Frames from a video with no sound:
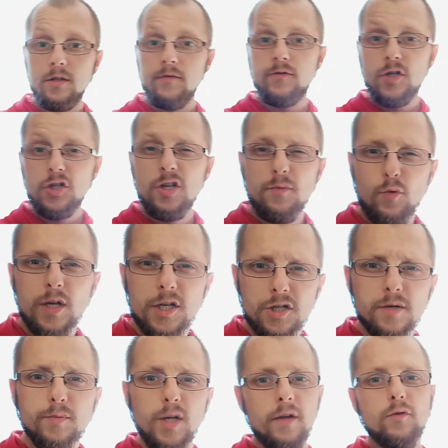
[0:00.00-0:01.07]
I wcześniej była
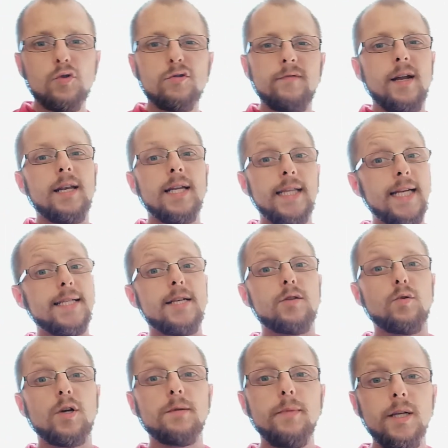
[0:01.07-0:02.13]
jeszcze mniej wyczuwalna, teraz jest
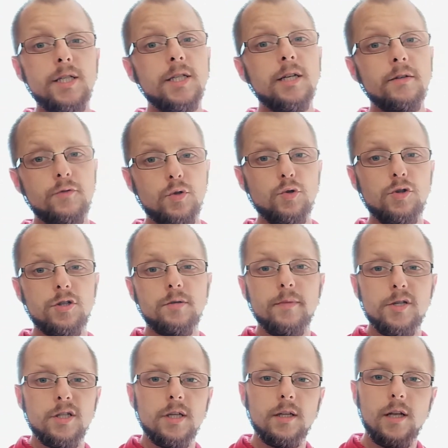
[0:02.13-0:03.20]
trochę bardziej, ale wciąż trzyma
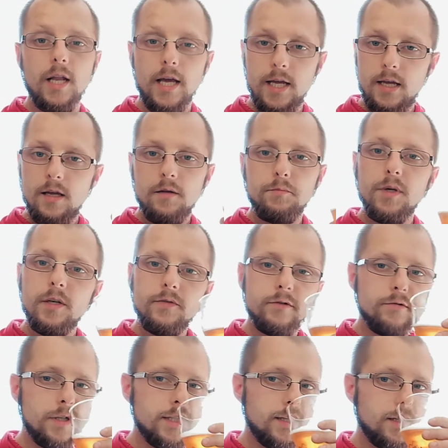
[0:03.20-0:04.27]
się na tle. Pierwszy
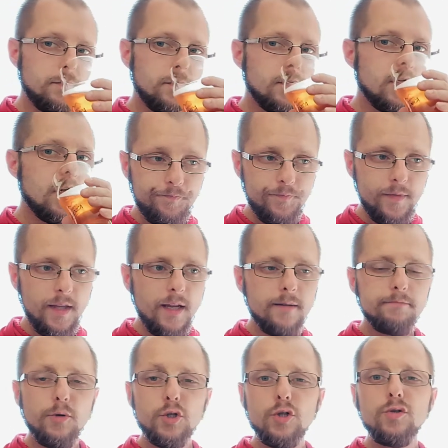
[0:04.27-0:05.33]
łyk zatem.
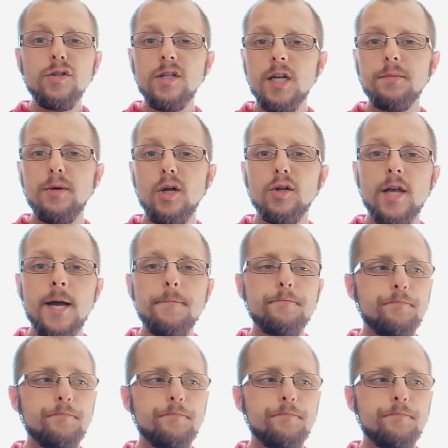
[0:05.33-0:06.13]
Porządnie nachmielone.